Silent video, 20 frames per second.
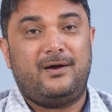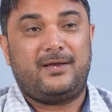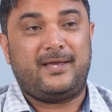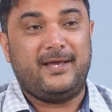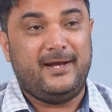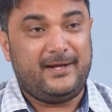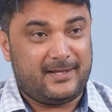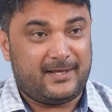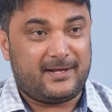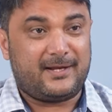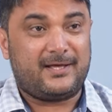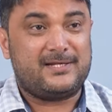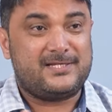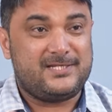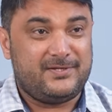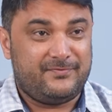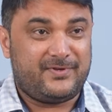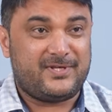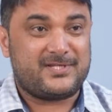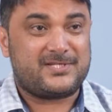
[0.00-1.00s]
కేటీఆర్ గారు
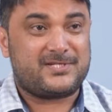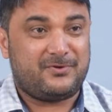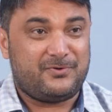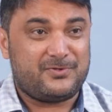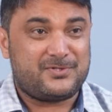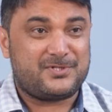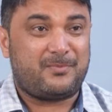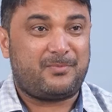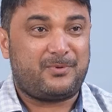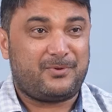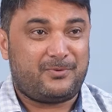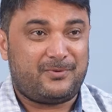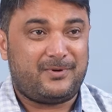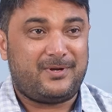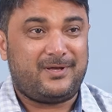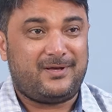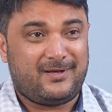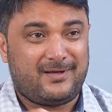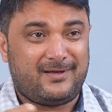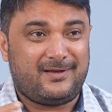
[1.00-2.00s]
చీఫ్ గెస్ట్గా వచ్చినప్పుడు
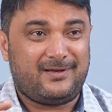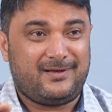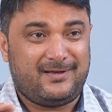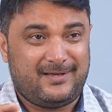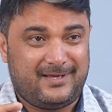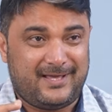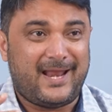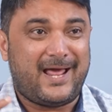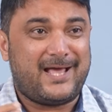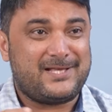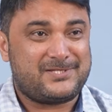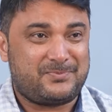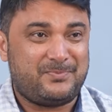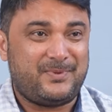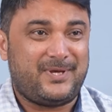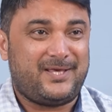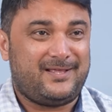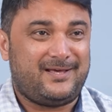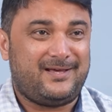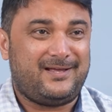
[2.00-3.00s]
కూడా గ్లాస్
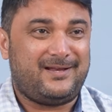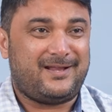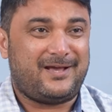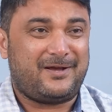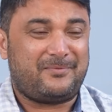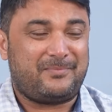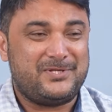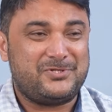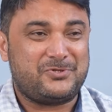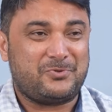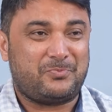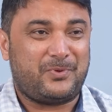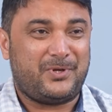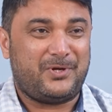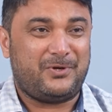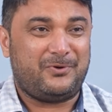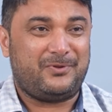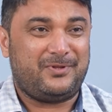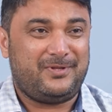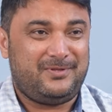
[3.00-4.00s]
మీద నాకు మంచి
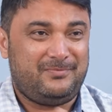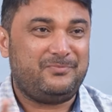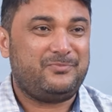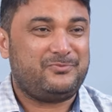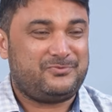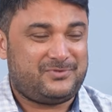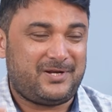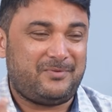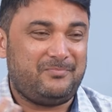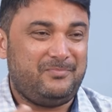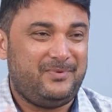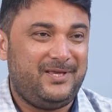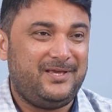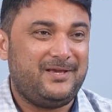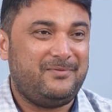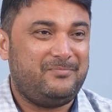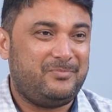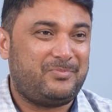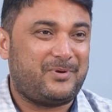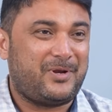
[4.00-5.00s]
ఒపీనియన్ ఉంది సరే మీ
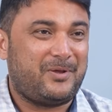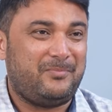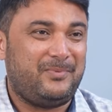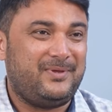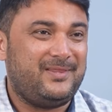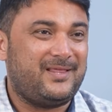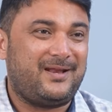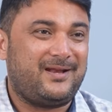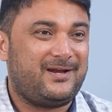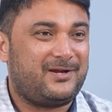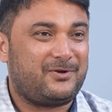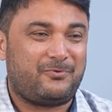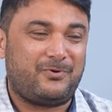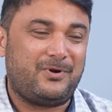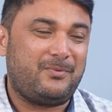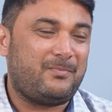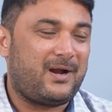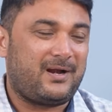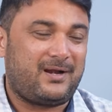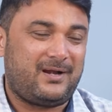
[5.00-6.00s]
అభిప్రాయం మీద అన్నట్టు
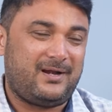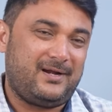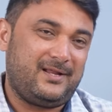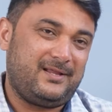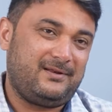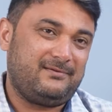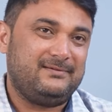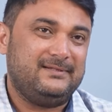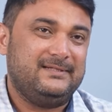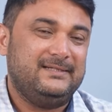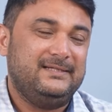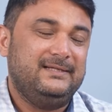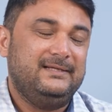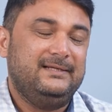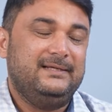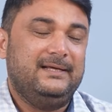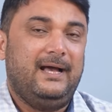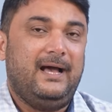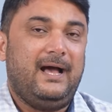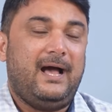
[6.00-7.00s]
కూడా మాట్లాడారు
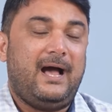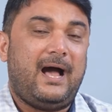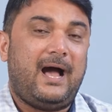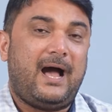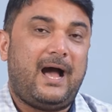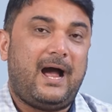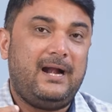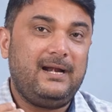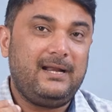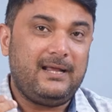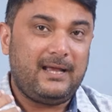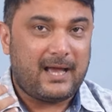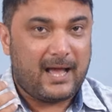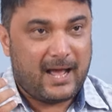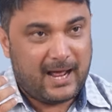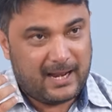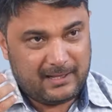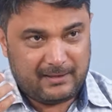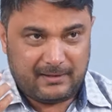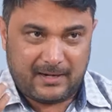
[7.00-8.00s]
అంటే
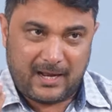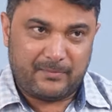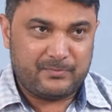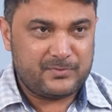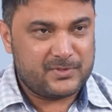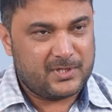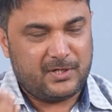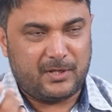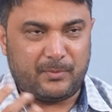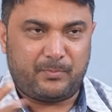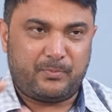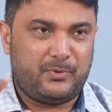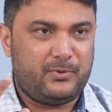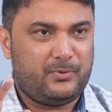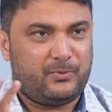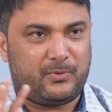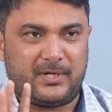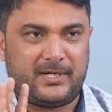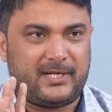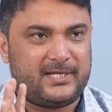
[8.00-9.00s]
అలాగే చరణ్ ఎప్పుడు
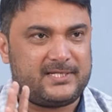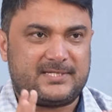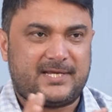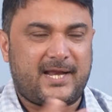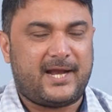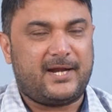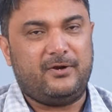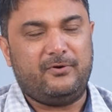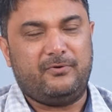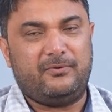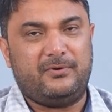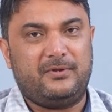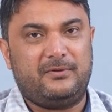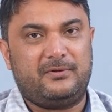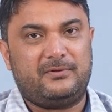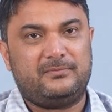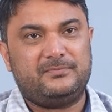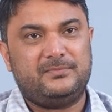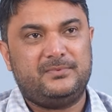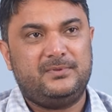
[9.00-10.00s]
ఒకటే స్టాండ్ ఉన్నారు